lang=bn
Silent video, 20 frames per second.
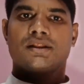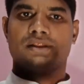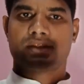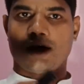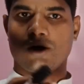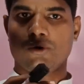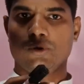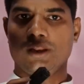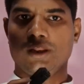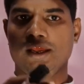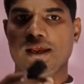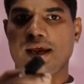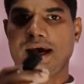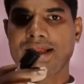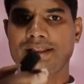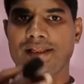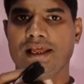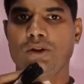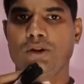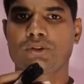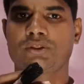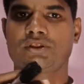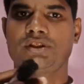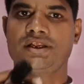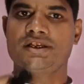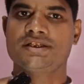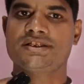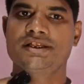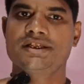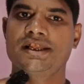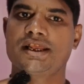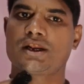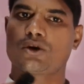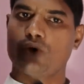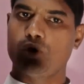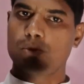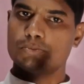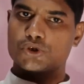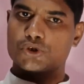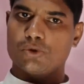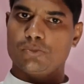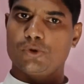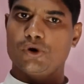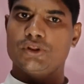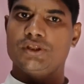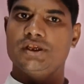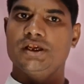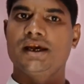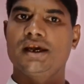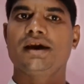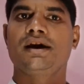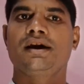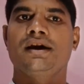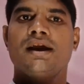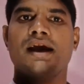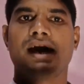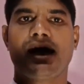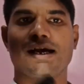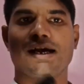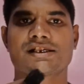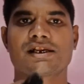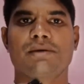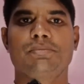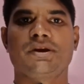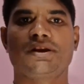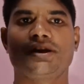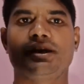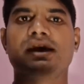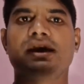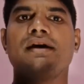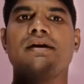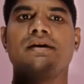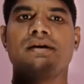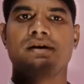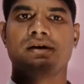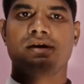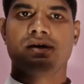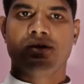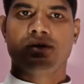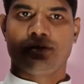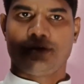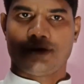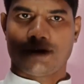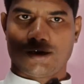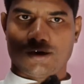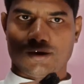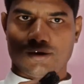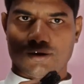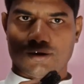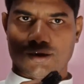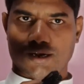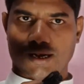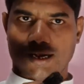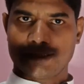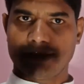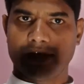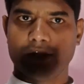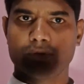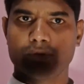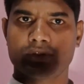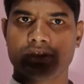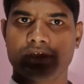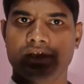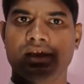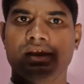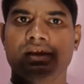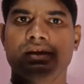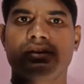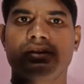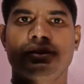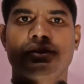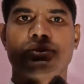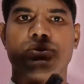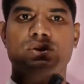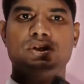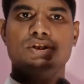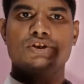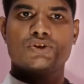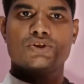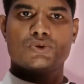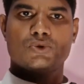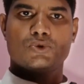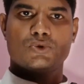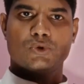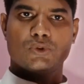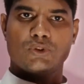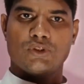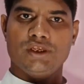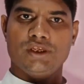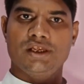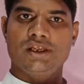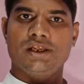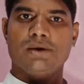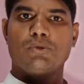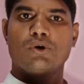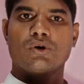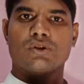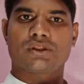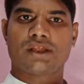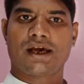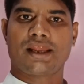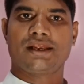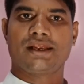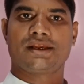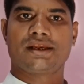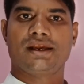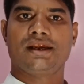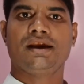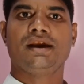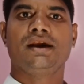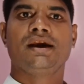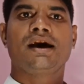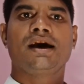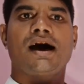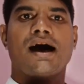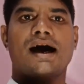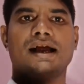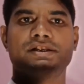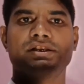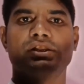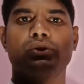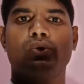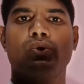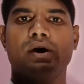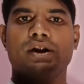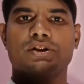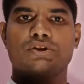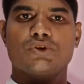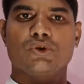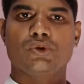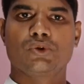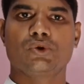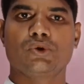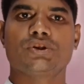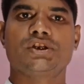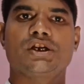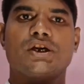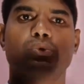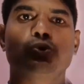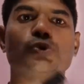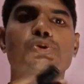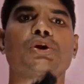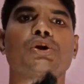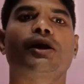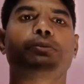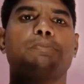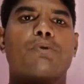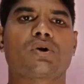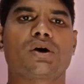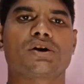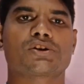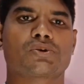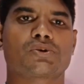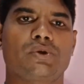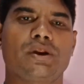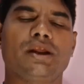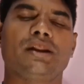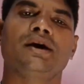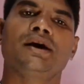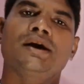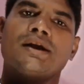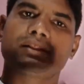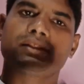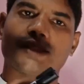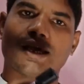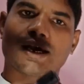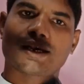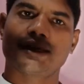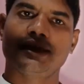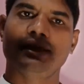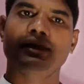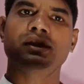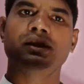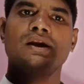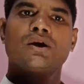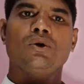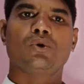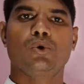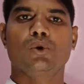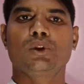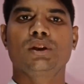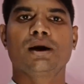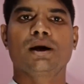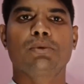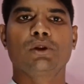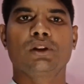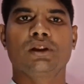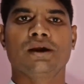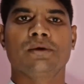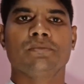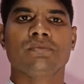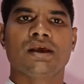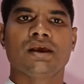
তাহলে আদালত তিরিশ দিনের কম সময় দিয়ে আসামিকে আদালতে নির্দিষ্ট দিন এবং তারিখে হাজির হওয়ার জন্য যে ঘোষণা প্রকাশ করেন তাকেই হুলিয়া বলে